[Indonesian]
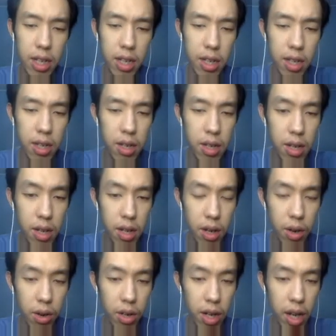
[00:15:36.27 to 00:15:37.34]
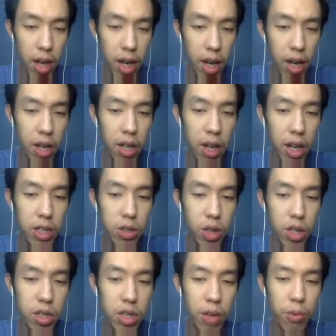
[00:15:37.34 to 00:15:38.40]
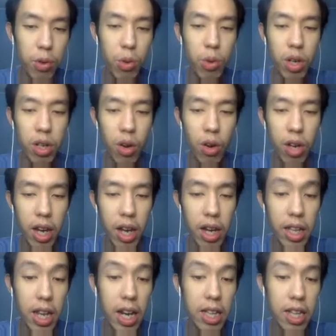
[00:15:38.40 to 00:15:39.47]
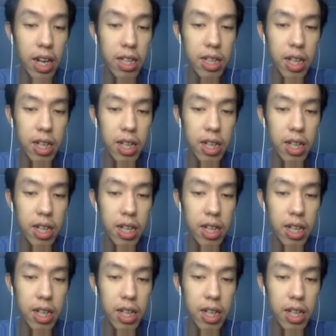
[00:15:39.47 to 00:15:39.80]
ya oke okay. enjoy the save the world oke okay. kita letter aja